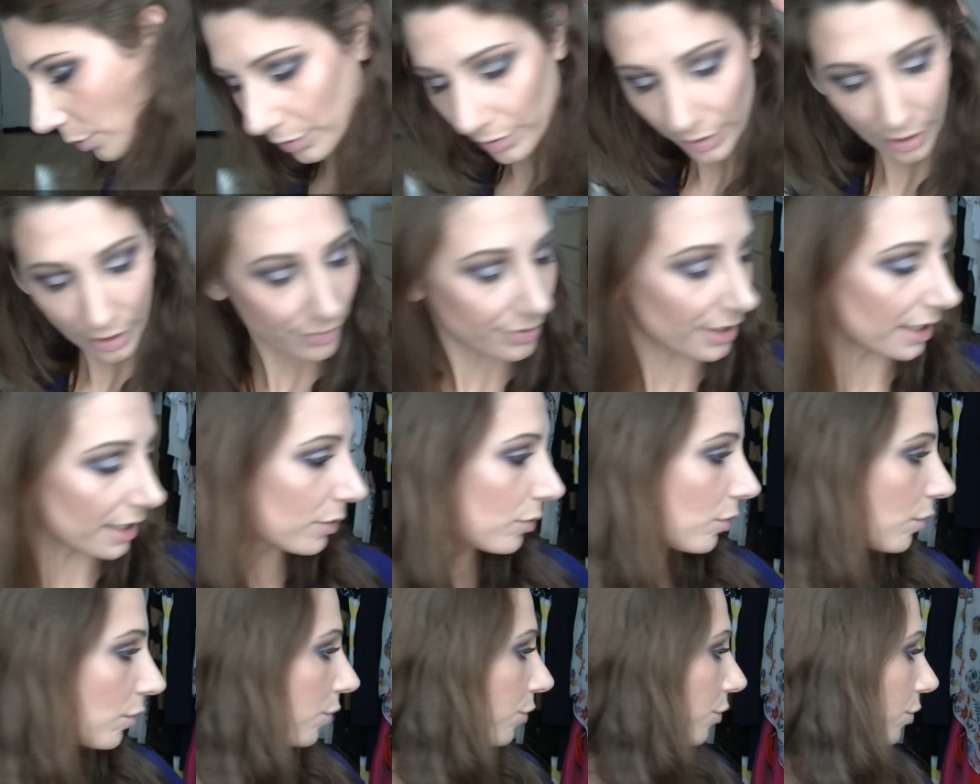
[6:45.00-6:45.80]
faire faire
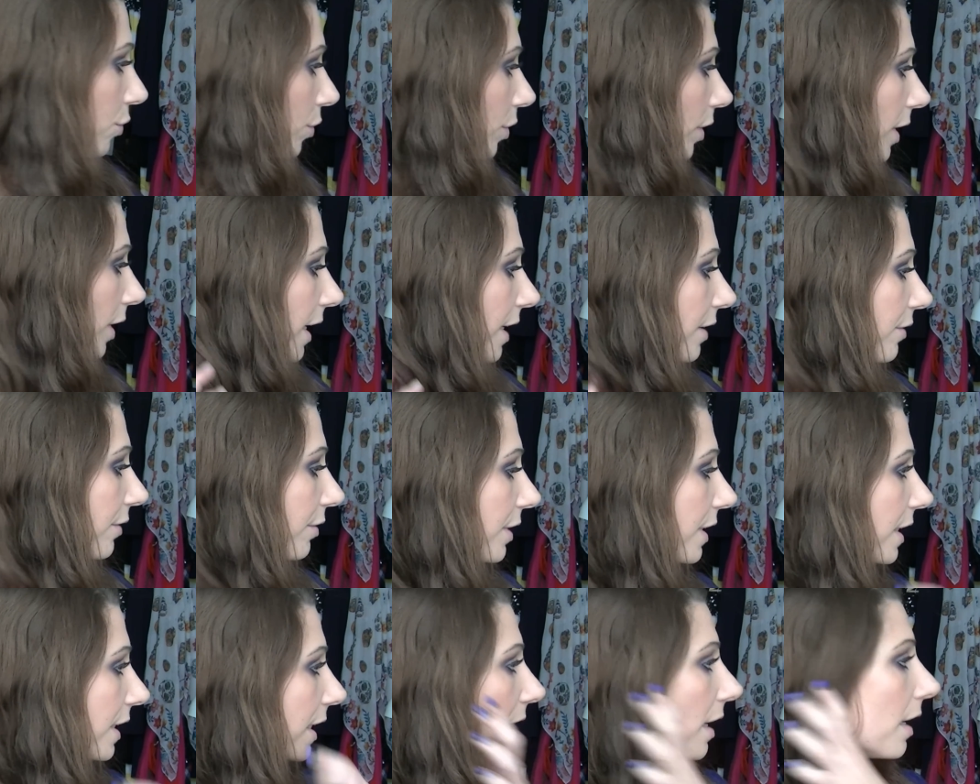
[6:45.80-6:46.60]
tout le tour et de
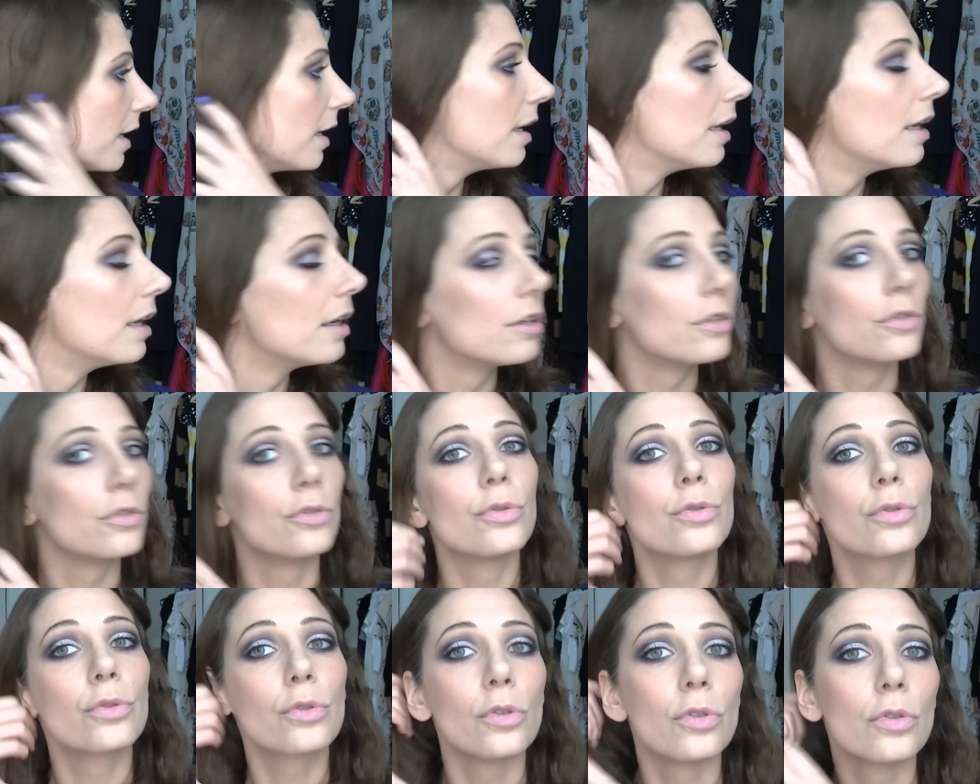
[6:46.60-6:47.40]
venir
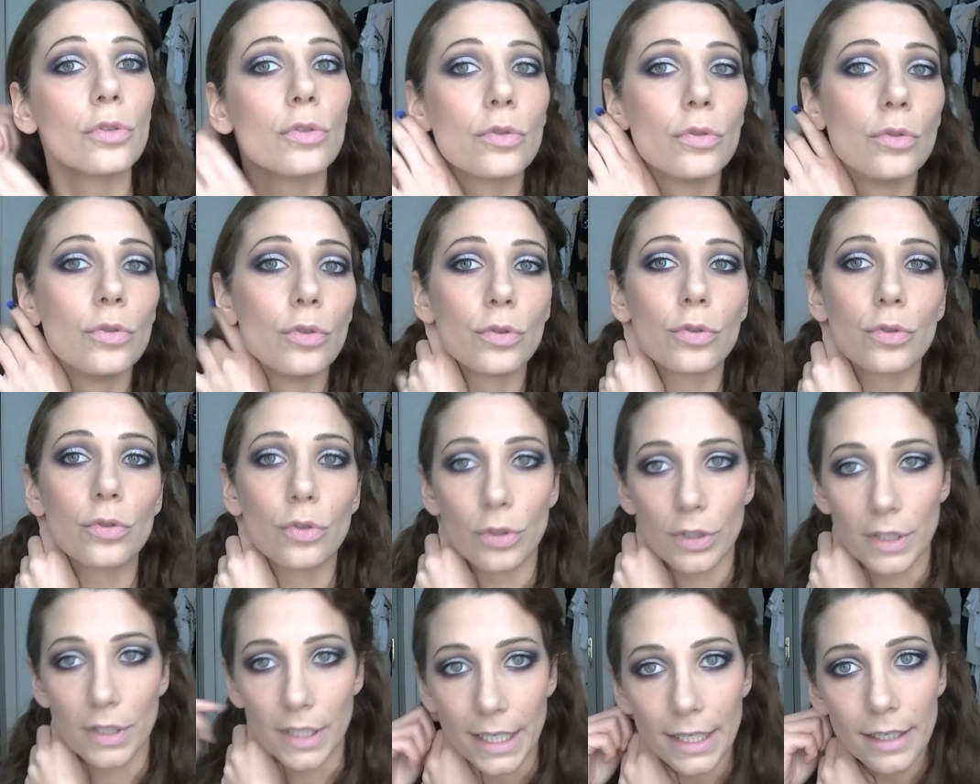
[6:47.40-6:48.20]
jusque de ce
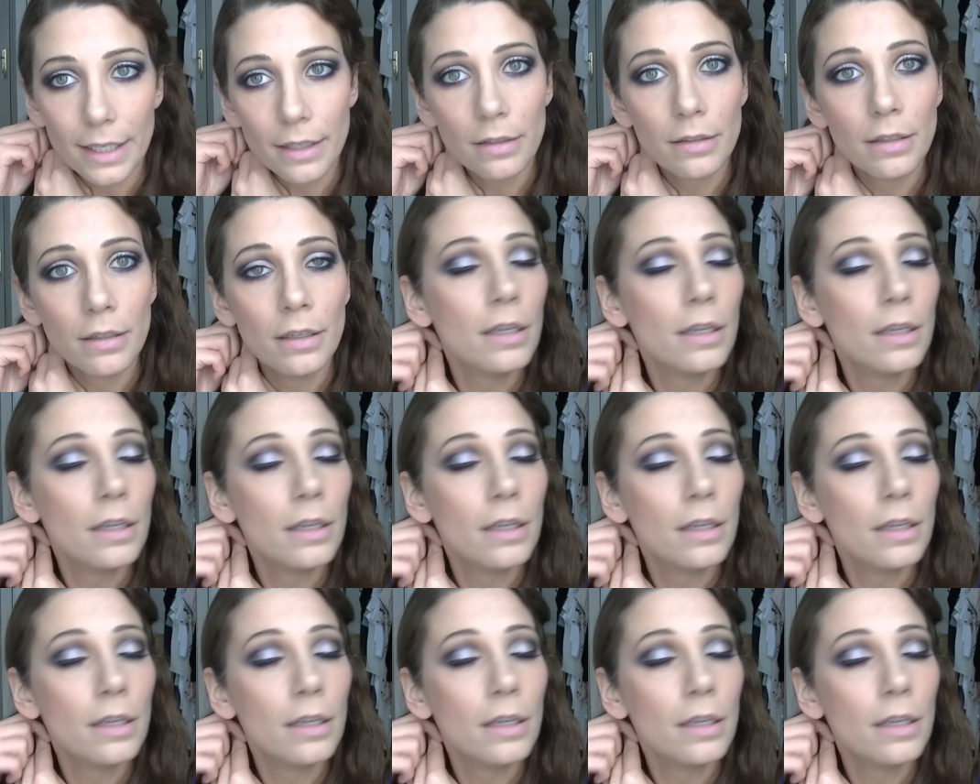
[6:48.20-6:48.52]
côté.